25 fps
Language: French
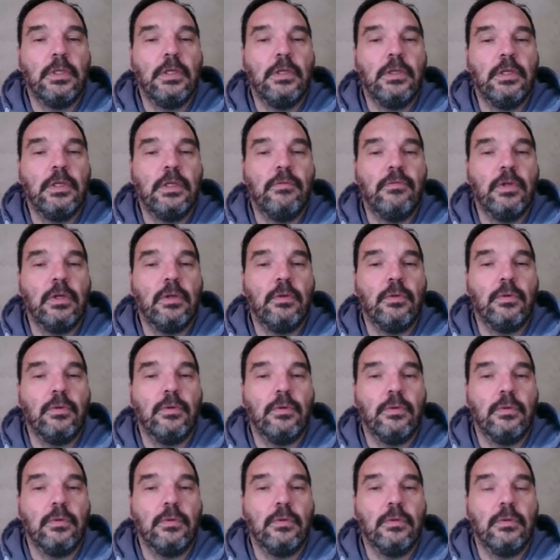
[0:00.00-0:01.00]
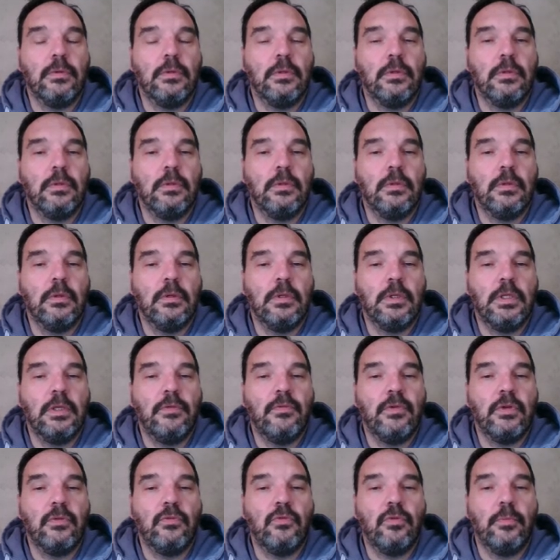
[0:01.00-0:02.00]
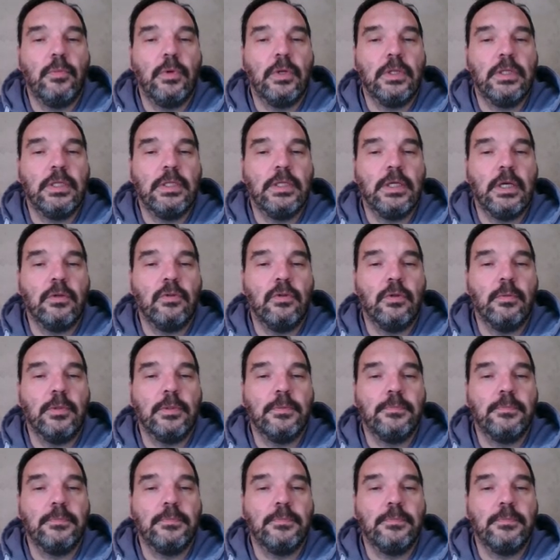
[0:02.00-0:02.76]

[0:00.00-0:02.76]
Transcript: vient le, supporter directement.